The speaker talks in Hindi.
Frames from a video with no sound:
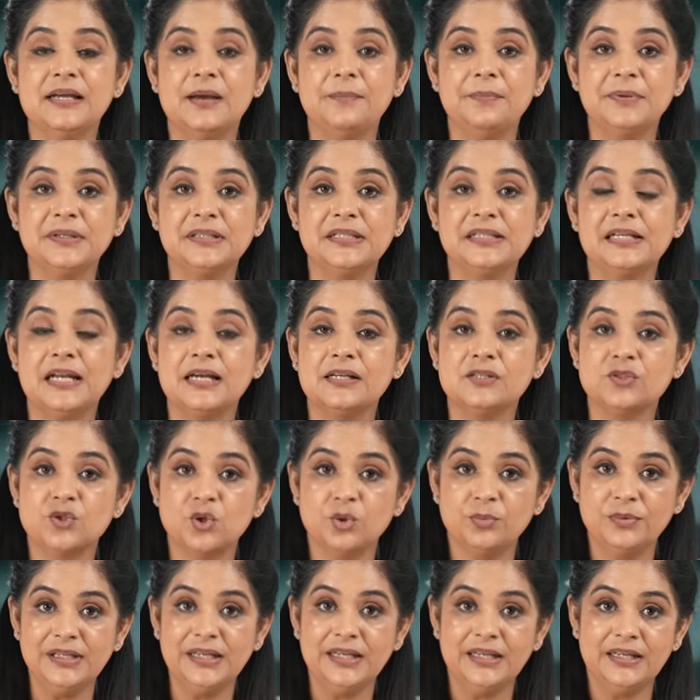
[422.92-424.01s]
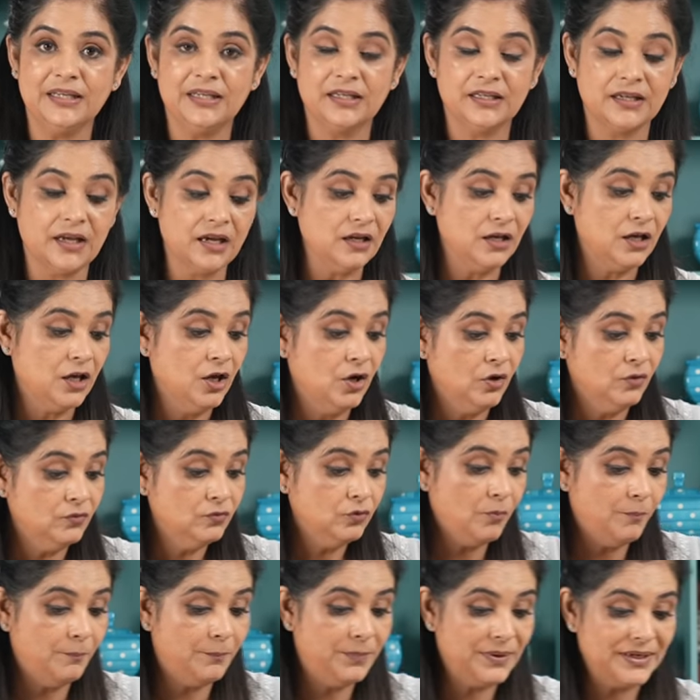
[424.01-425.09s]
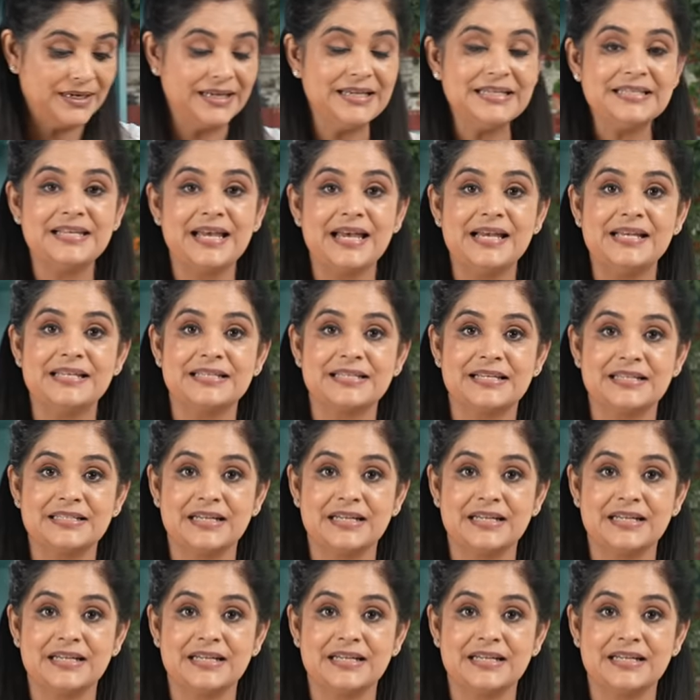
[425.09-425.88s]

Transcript: या पतीला जो भी लेंगे ना वो बड़े साइज़ का